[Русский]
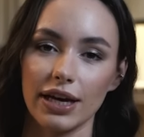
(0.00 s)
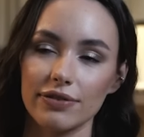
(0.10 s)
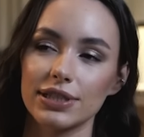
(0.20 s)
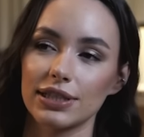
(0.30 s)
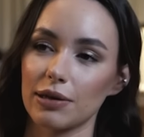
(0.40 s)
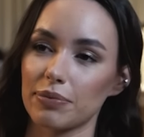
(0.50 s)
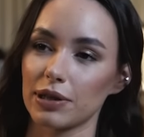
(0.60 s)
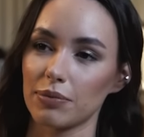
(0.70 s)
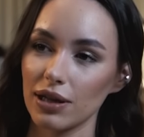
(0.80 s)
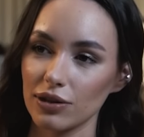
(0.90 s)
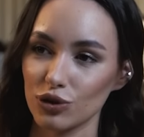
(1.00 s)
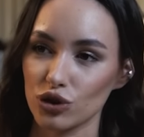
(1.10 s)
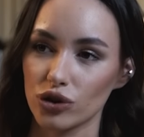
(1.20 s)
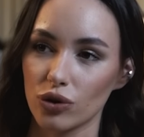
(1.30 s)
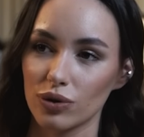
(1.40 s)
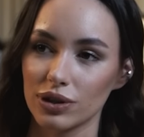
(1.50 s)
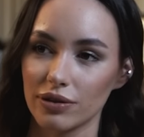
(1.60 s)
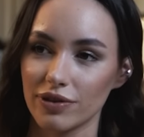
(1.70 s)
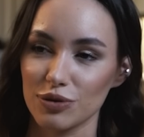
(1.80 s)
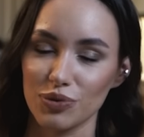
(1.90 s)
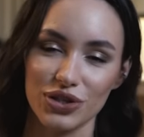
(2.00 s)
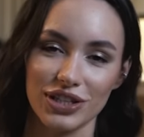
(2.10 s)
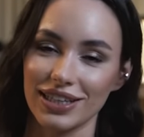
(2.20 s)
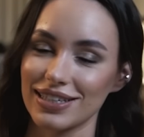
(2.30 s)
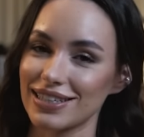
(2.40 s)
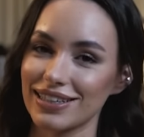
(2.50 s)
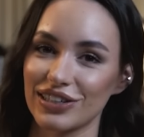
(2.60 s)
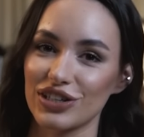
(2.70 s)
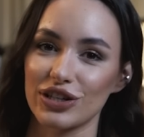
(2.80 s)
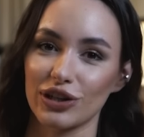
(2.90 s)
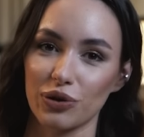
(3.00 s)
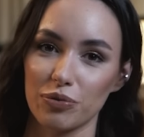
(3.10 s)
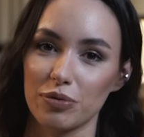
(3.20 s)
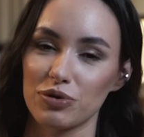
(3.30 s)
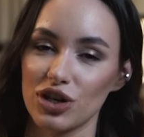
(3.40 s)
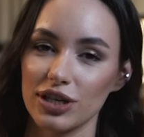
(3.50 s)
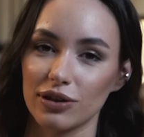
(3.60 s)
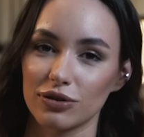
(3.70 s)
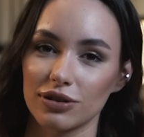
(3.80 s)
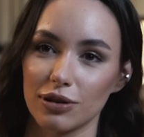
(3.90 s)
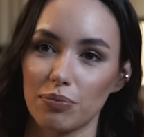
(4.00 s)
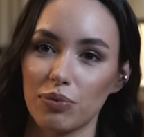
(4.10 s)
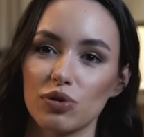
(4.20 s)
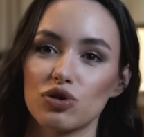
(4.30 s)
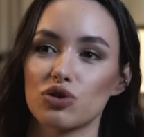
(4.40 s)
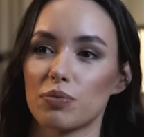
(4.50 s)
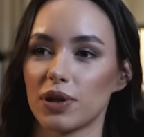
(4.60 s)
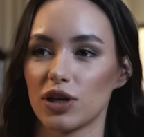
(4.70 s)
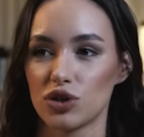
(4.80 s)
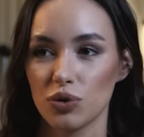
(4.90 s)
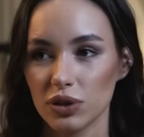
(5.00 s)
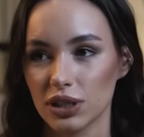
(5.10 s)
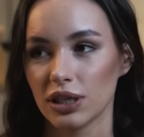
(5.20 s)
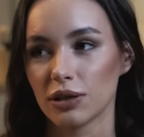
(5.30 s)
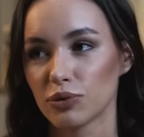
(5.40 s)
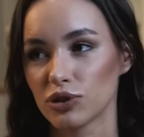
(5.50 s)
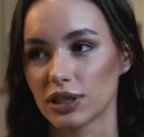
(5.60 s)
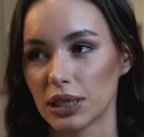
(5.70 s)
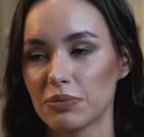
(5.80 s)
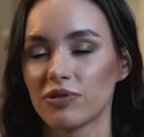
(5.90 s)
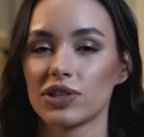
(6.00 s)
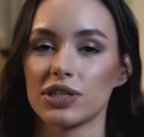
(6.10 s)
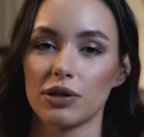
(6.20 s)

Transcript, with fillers: Я всегда понимала то, что невозможно найти, конечно, такое помещение, которое нам полностью подойдет и не будет требовать